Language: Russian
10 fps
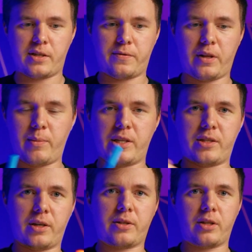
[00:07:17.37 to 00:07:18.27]
если
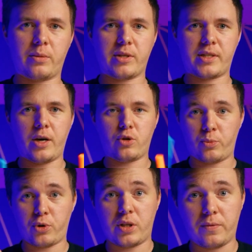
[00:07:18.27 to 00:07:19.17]
фломастер открытым оставить, он
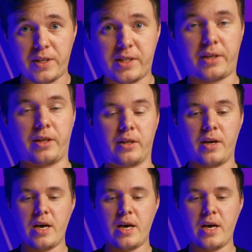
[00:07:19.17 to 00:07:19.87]
просто высохнет.